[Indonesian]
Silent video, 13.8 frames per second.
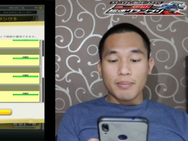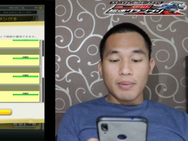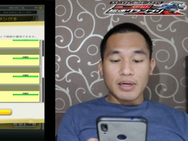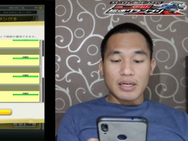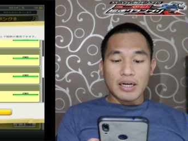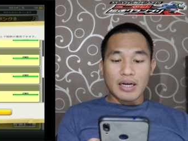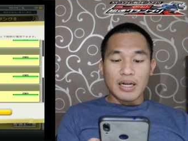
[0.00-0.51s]

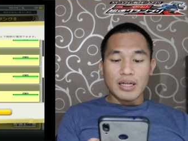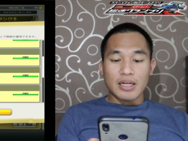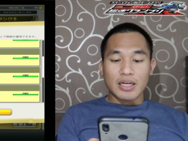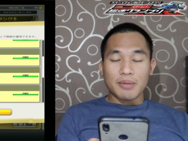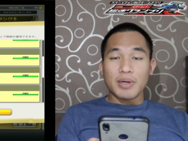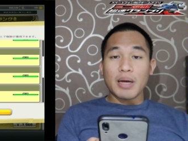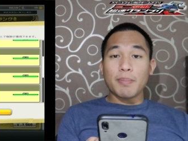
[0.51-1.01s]
maka kalian
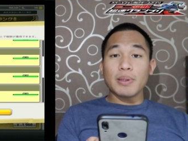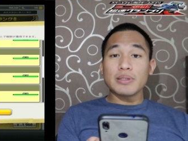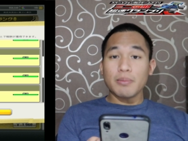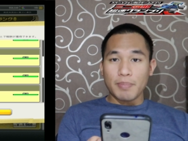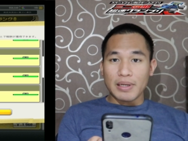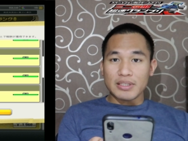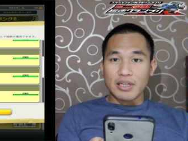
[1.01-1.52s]
akan mendapat
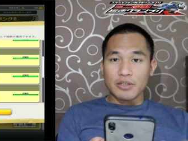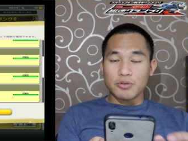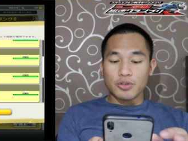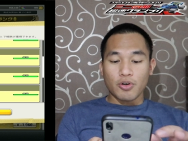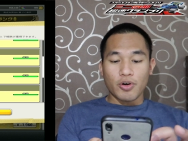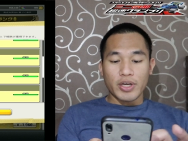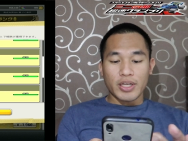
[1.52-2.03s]
400
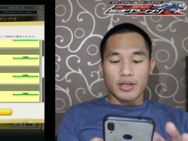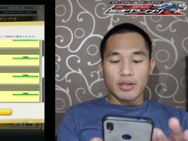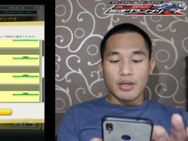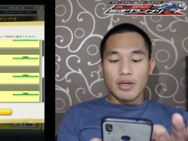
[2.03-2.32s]
koin.